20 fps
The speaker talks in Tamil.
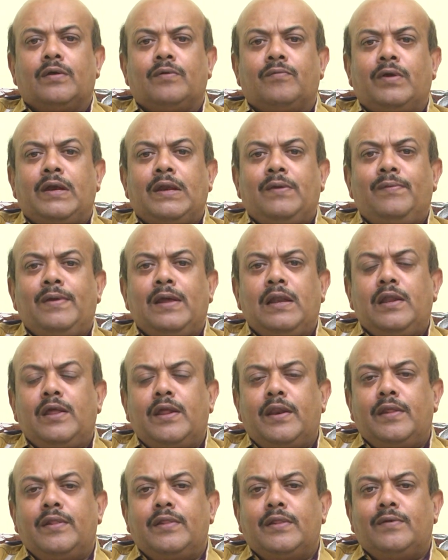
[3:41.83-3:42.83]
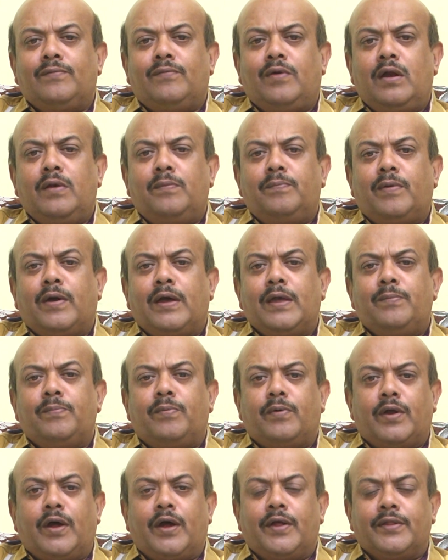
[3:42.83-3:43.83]
வடிவேல் எரிந்த வான் பகை
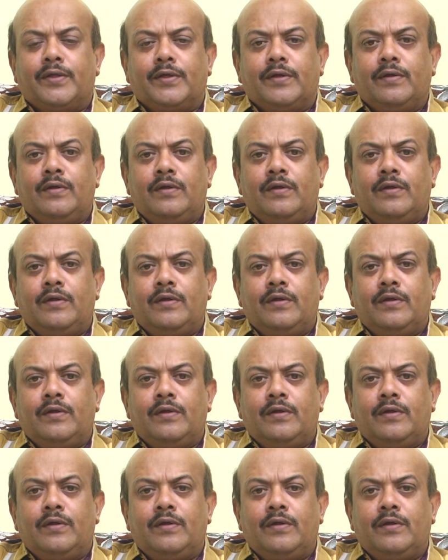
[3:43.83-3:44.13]
பொறாது